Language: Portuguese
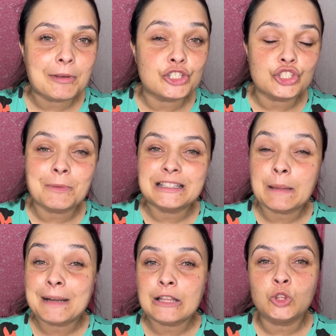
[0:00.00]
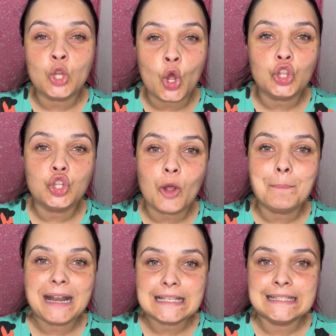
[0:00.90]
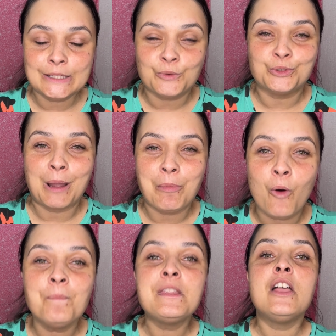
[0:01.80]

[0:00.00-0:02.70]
a gente manda para todo o Brasil, tá bom?